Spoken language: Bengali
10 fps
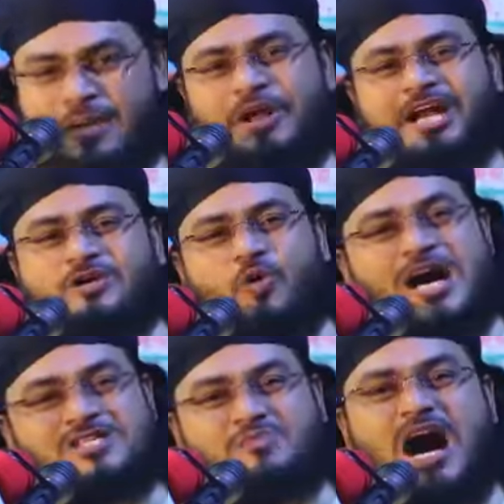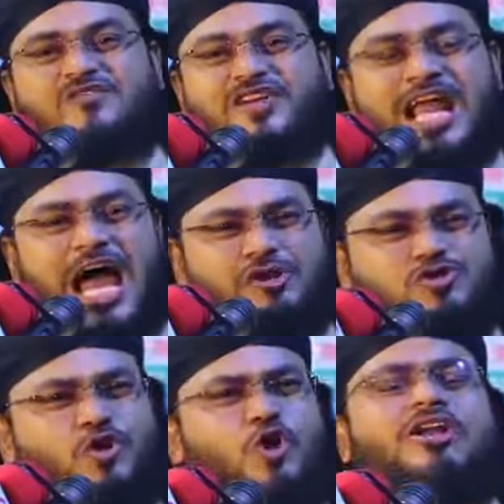এমন একটা ওয়াজ মাহাবিলের
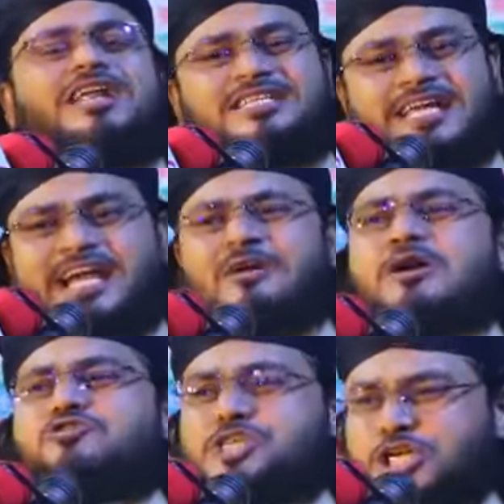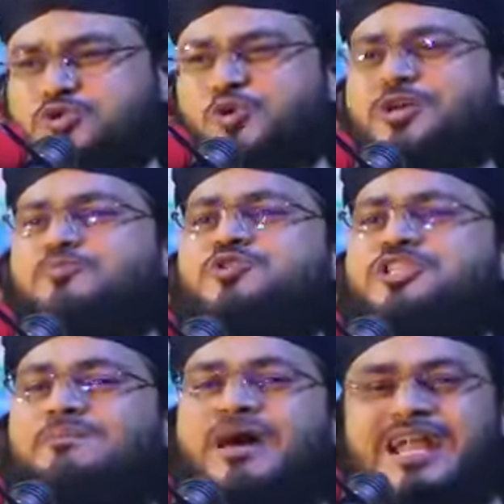আয়োজন করলেন সেখানে মানুষ কিছুই
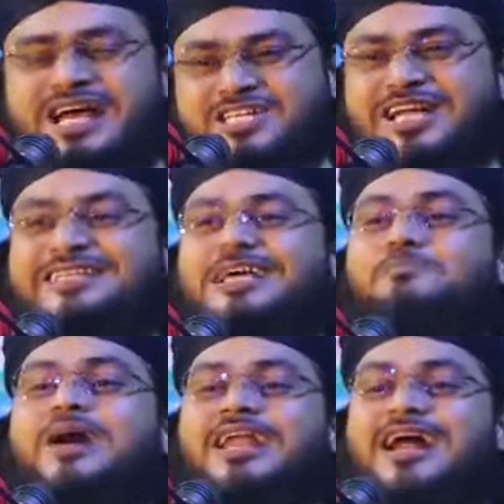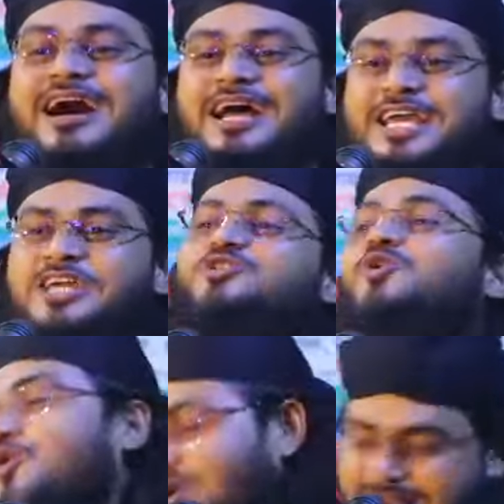বুঝতে পারে না শিখতে পারে না
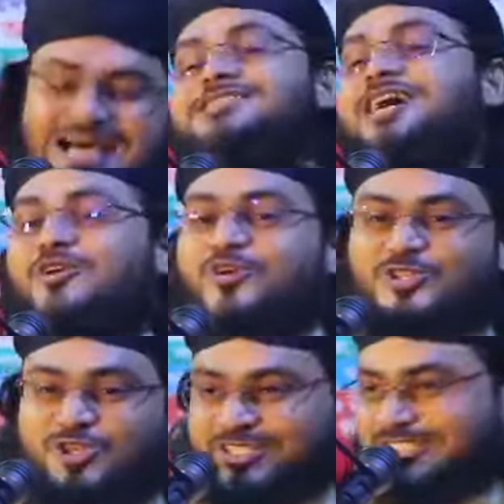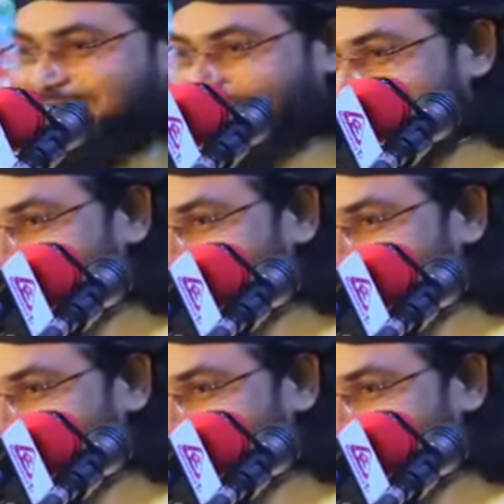কিছুক্ষণ নাচ গান করে চলে যায়